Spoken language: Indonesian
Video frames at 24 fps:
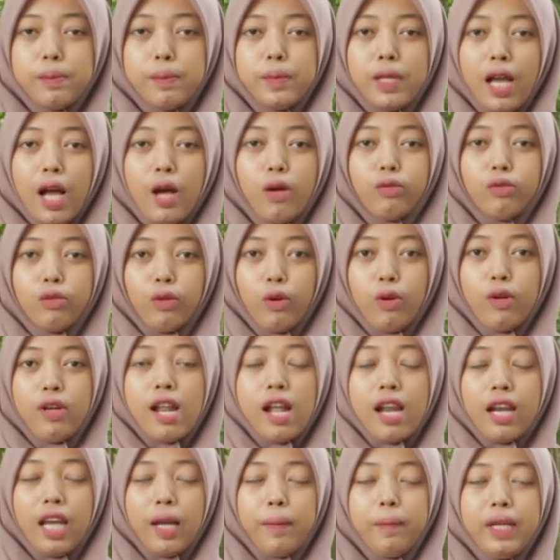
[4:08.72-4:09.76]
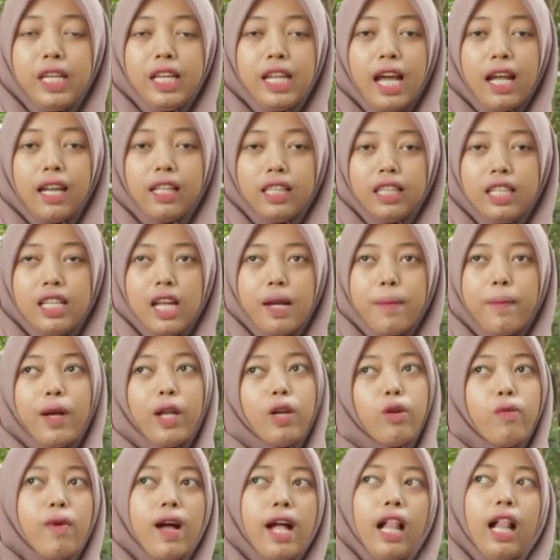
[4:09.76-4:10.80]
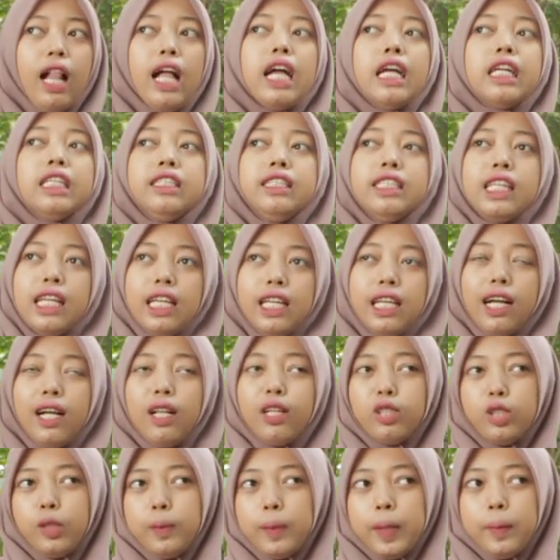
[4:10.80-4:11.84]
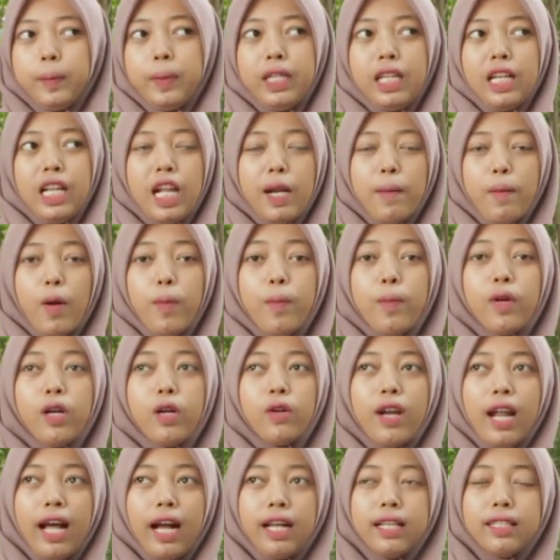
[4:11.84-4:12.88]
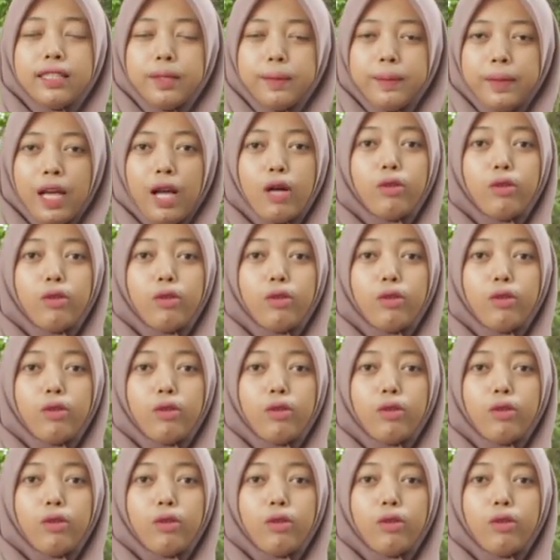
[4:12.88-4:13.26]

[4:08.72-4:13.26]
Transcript: semi auto dan M ini artinya manual. Jadi kalau sobat bediler menggunakan semi